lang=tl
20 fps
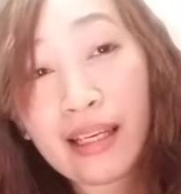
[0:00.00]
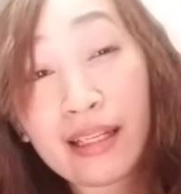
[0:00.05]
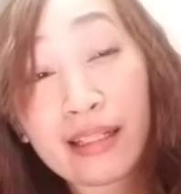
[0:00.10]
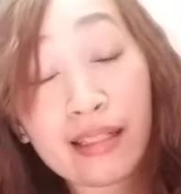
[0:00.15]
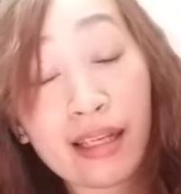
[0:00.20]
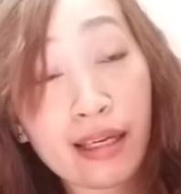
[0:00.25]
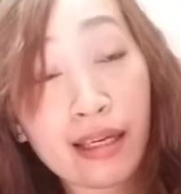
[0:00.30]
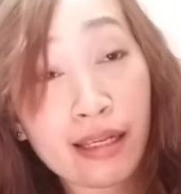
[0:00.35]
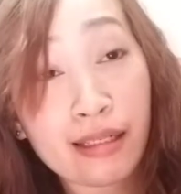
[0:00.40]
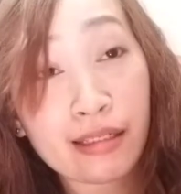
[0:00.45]

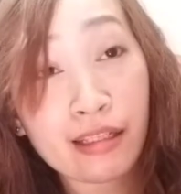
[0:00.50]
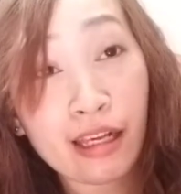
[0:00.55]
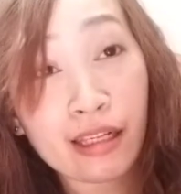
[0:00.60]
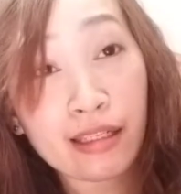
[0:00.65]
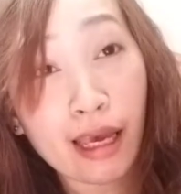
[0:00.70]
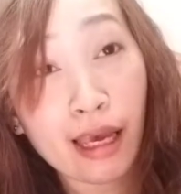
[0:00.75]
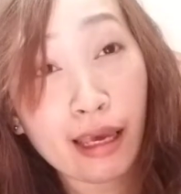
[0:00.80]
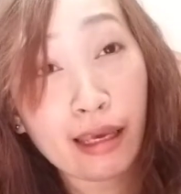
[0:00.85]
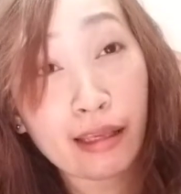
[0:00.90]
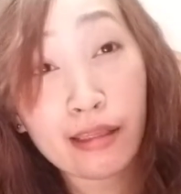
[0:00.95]
Yan, isa
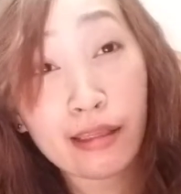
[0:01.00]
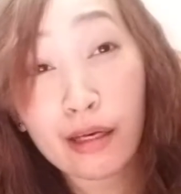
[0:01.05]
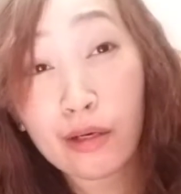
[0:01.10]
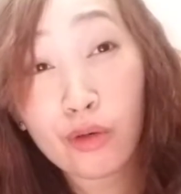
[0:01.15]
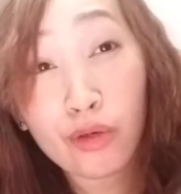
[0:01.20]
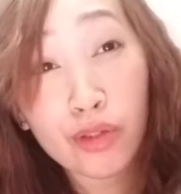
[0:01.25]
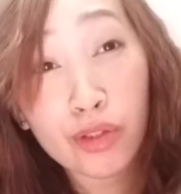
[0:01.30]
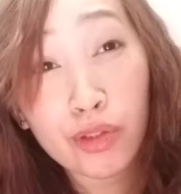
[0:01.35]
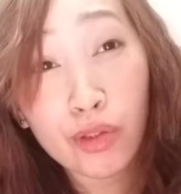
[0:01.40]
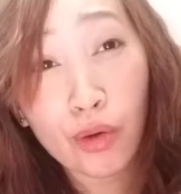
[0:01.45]
yan sa
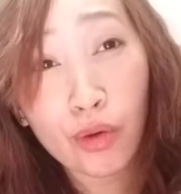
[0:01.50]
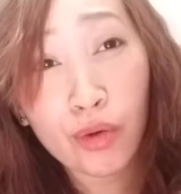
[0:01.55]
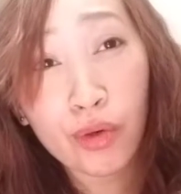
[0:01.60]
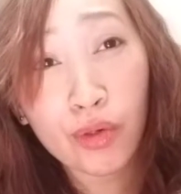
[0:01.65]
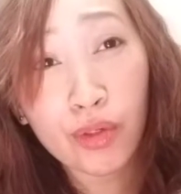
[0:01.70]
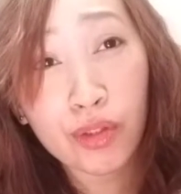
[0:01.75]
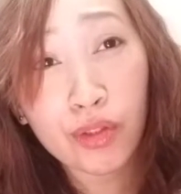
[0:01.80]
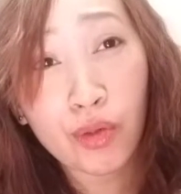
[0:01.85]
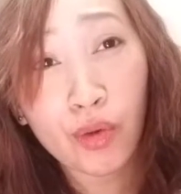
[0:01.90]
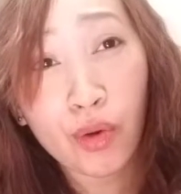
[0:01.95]
sign na
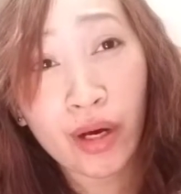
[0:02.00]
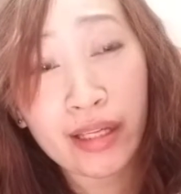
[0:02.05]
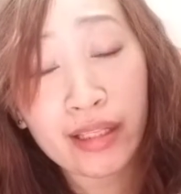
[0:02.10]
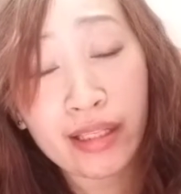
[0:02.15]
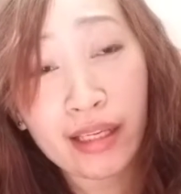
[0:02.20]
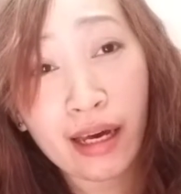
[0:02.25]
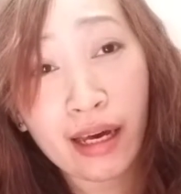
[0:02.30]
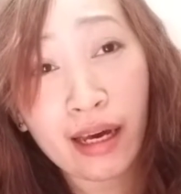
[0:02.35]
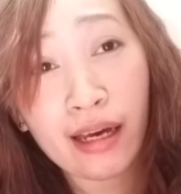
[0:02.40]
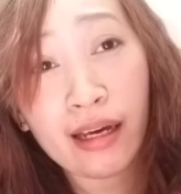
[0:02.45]
gustong
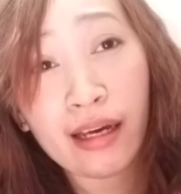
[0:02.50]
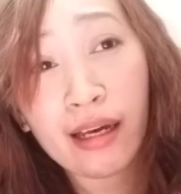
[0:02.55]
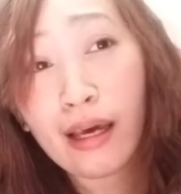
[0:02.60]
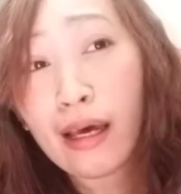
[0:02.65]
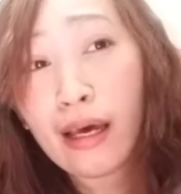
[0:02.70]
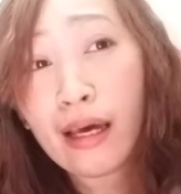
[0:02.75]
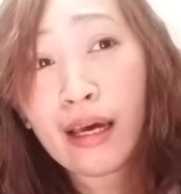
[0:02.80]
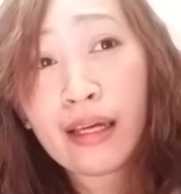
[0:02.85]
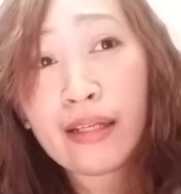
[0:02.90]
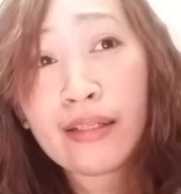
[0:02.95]
gusto
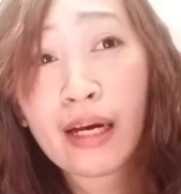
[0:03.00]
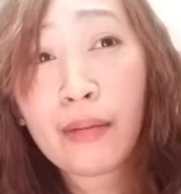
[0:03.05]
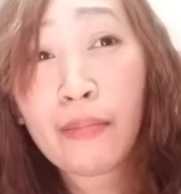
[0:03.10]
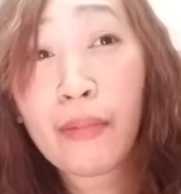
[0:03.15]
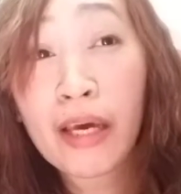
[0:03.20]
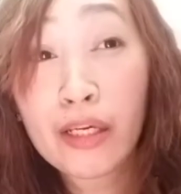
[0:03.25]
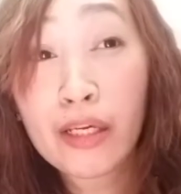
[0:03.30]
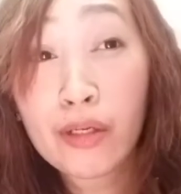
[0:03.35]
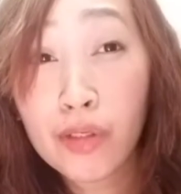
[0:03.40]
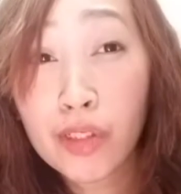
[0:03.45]
kanya,
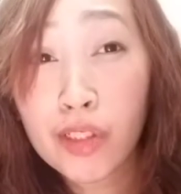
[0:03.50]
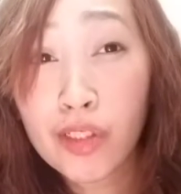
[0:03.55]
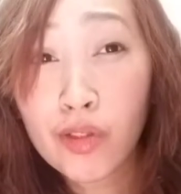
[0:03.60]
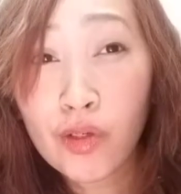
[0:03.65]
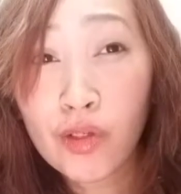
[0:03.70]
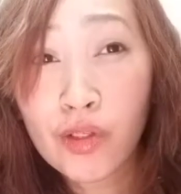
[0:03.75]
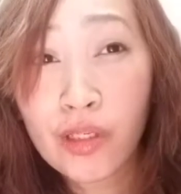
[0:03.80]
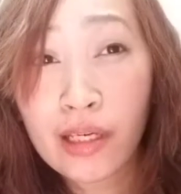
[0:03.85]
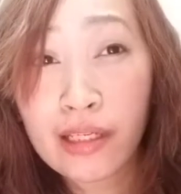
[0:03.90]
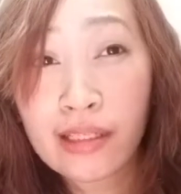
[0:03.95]
na
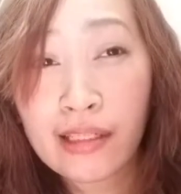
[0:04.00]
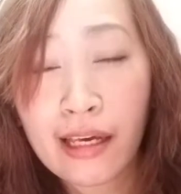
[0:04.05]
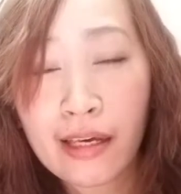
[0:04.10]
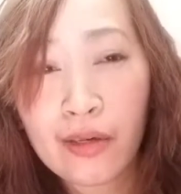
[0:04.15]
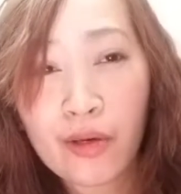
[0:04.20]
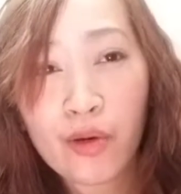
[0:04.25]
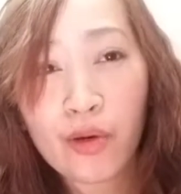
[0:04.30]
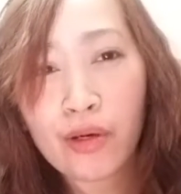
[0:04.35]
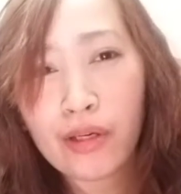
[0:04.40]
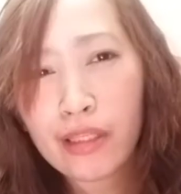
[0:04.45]
may gusto
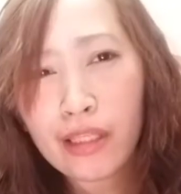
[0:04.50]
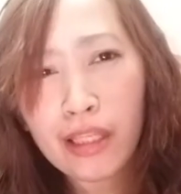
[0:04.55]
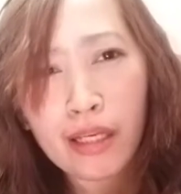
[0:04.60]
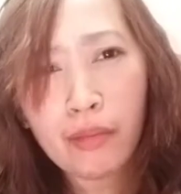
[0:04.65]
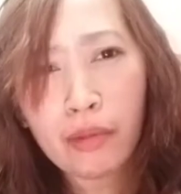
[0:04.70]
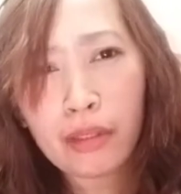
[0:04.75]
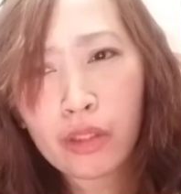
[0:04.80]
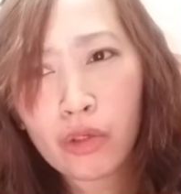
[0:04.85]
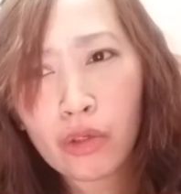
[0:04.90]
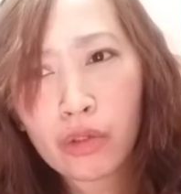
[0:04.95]
siya sa
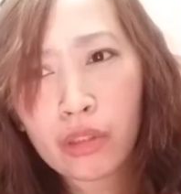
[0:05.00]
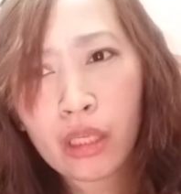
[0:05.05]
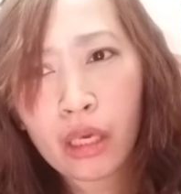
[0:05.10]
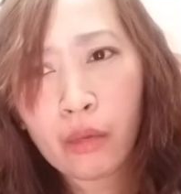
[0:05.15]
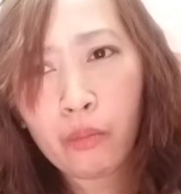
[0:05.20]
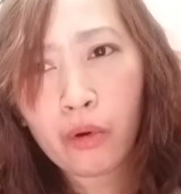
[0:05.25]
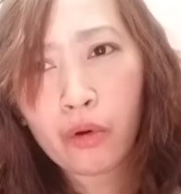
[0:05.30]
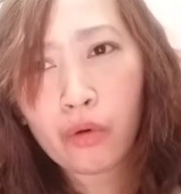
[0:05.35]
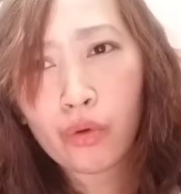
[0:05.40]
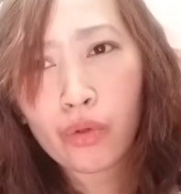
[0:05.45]
iyo. Hindi
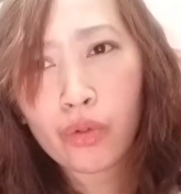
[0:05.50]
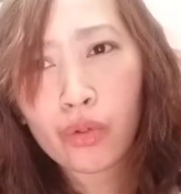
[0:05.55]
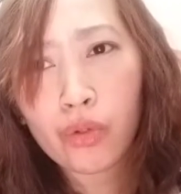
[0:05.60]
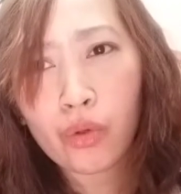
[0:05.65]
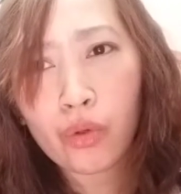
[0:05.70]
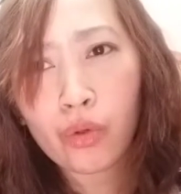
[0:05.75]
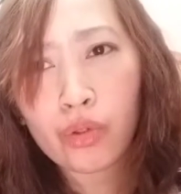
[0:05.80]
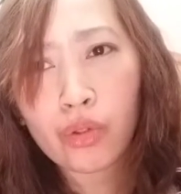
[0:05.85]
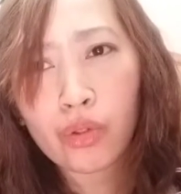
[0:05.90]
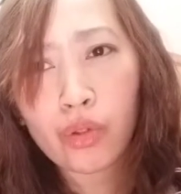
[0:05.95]
naman yung
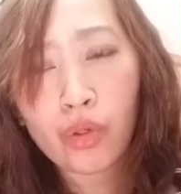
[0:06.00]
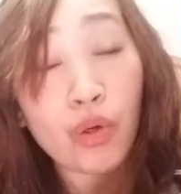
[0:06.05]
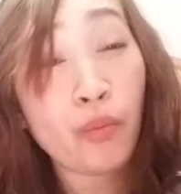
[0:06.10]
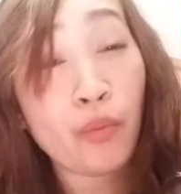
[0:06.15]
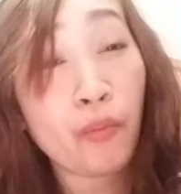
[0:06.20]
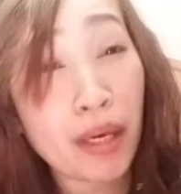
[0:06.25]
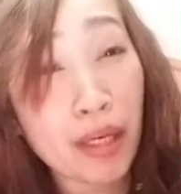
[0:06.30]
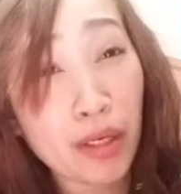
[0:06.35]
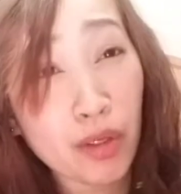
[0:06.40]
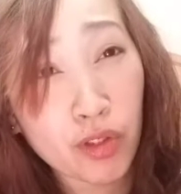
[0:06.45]
tipong gustong
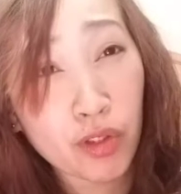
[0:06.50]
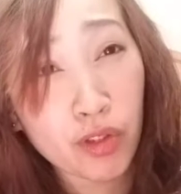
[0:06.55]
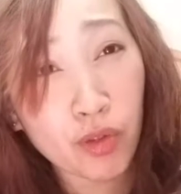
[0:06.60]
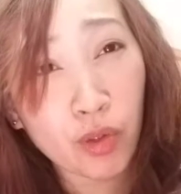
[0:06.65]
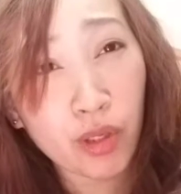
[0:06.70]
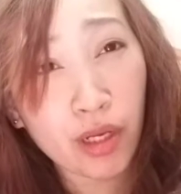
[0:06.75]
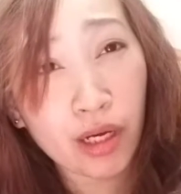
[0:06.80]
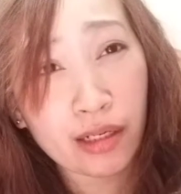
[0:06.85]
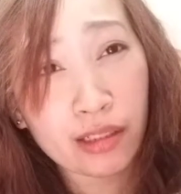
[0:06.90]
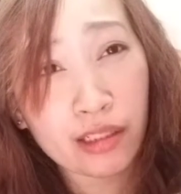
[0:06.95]
gusto, yung
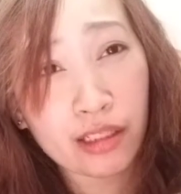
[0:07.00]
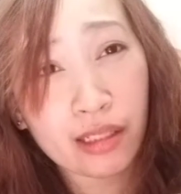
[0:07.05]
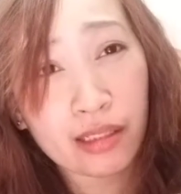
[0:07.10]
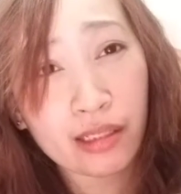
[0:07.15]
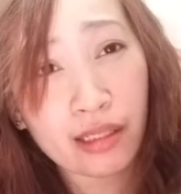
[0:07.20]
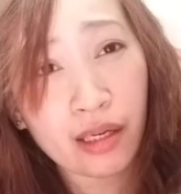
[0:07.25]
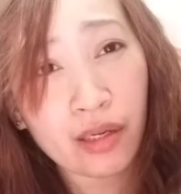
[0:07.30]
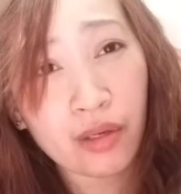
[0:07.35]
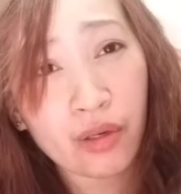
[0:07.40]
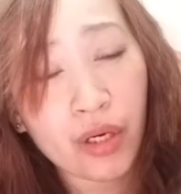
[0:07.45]
may gusto
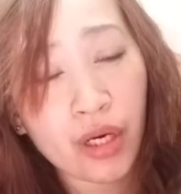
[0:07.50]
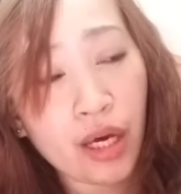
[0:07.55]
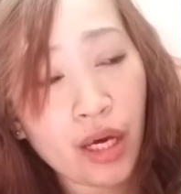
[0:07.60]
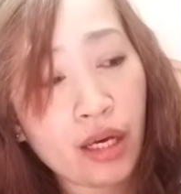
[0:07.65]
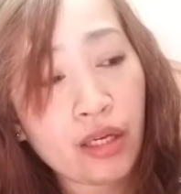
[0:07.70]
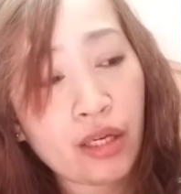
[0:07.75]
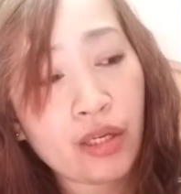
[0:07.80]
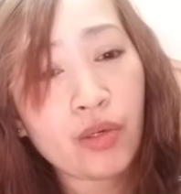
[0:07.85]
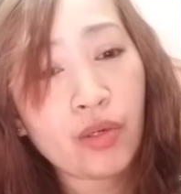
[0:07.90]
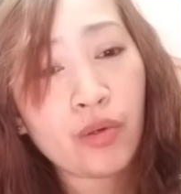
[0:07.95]
lang siya
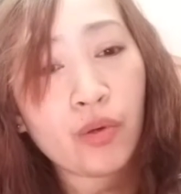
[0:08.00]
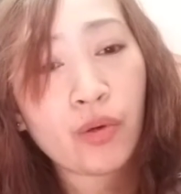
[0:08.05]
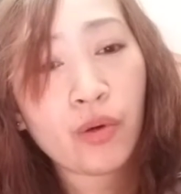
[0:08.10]
sa iyo.